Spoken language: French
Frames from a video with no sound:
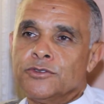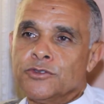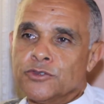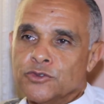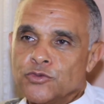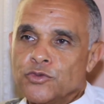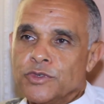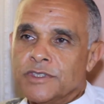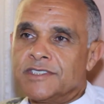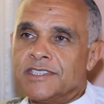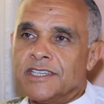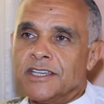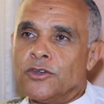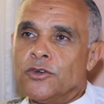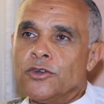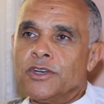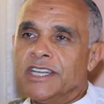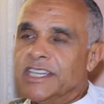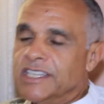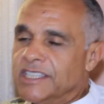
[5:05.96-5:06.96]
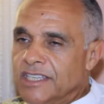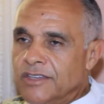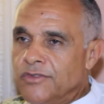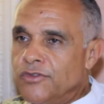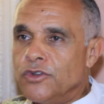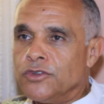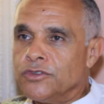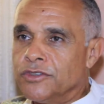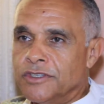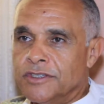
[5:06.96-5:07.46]
jouer ces rôles et les
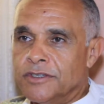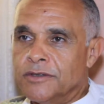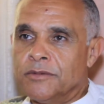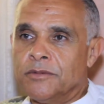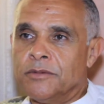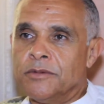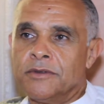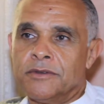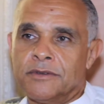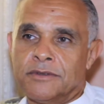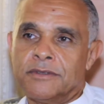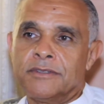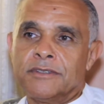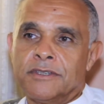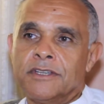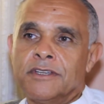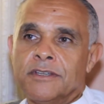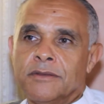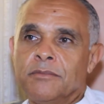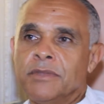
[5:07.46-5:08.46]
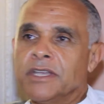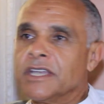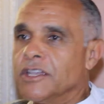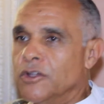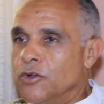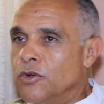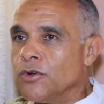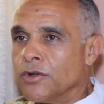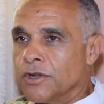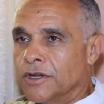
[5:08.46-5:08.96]
défendent bec
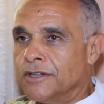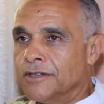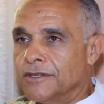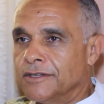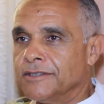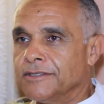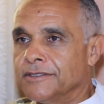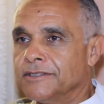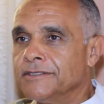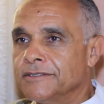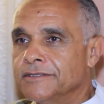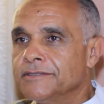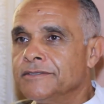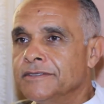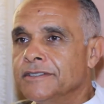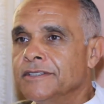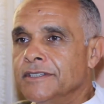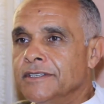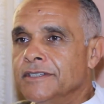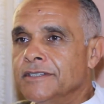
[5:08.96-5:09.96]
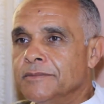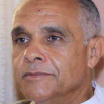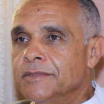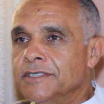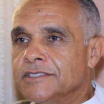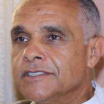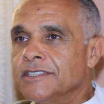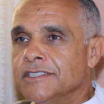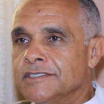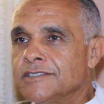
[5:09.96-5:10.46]
euh, et ongle
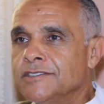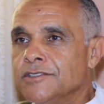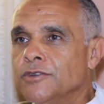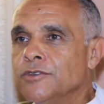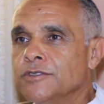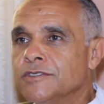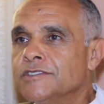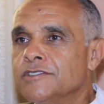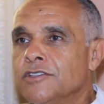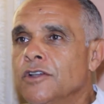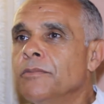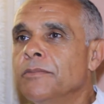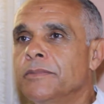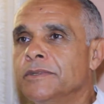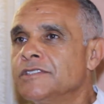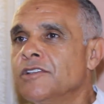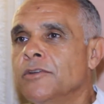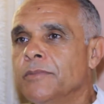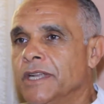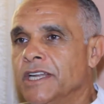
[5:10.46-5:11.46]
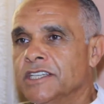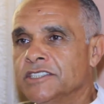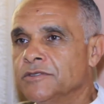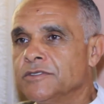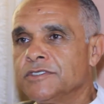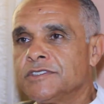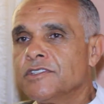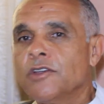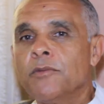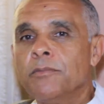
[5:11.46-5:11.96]
sans,
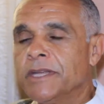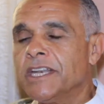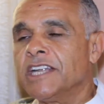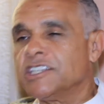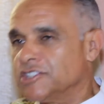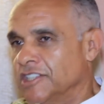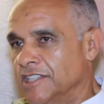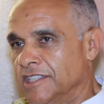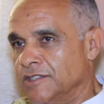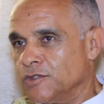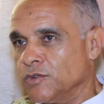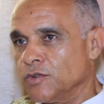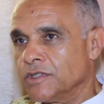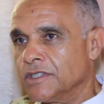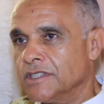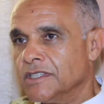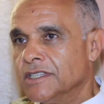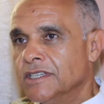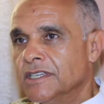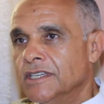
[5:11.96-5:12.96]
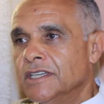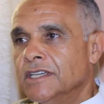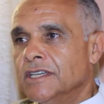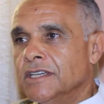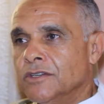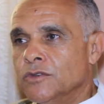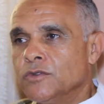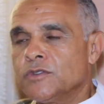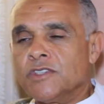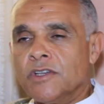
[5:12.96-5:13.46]
sans, ménager, les autres.
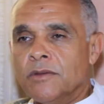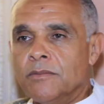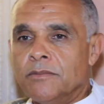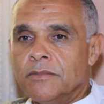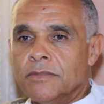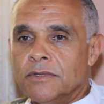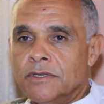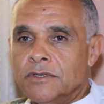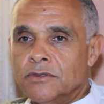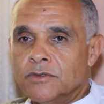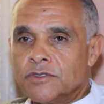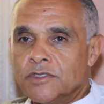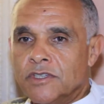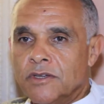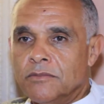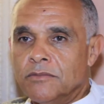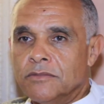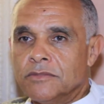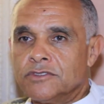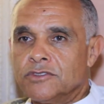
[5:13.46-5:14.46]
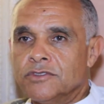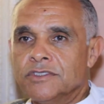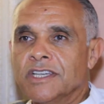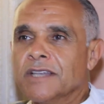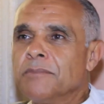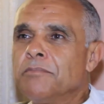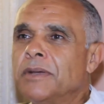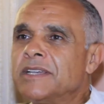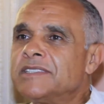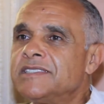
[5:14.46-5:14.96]
Nous sommes, je ne
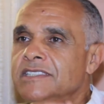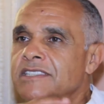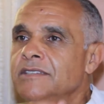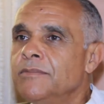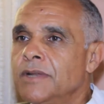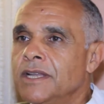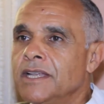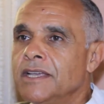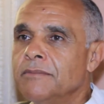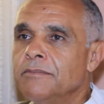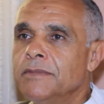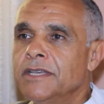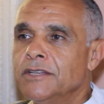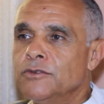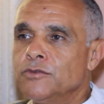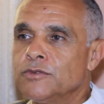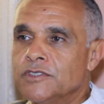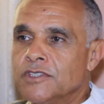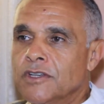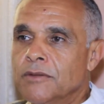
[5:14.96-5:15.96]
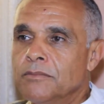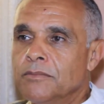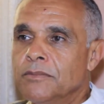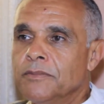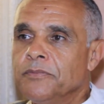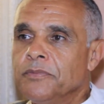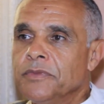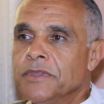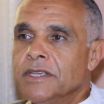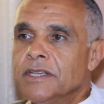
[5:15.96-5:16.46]
dirais pas ciblés, mais nous sommes,
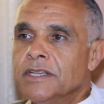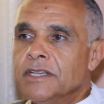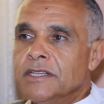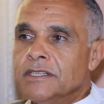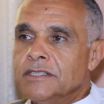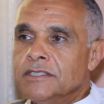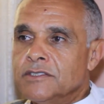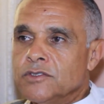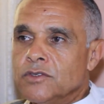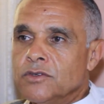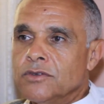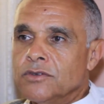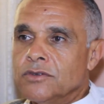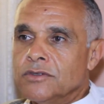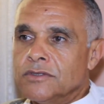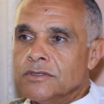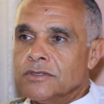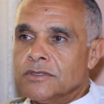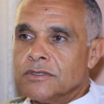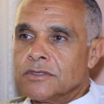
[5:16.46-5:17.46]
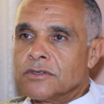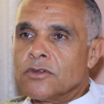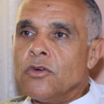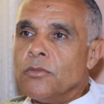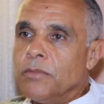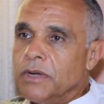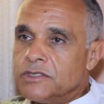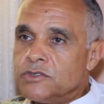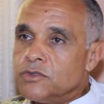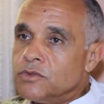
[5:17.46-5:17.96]
disons, euh,
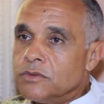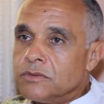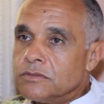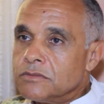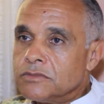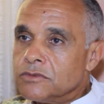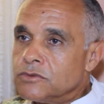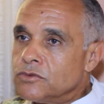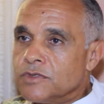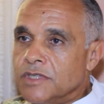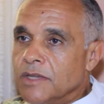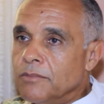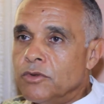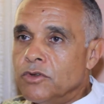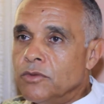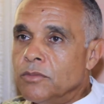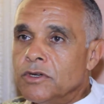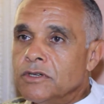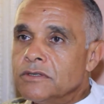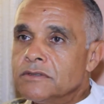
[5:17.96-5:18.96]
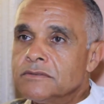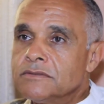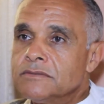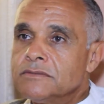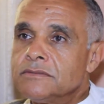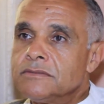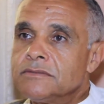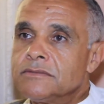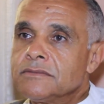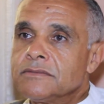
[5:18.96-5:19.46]
combattus, tout simplement.
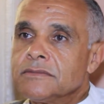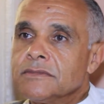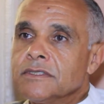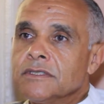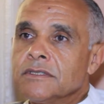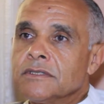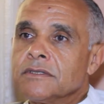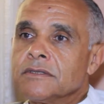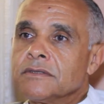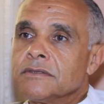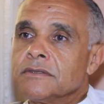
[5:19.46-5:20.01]
Pourquoi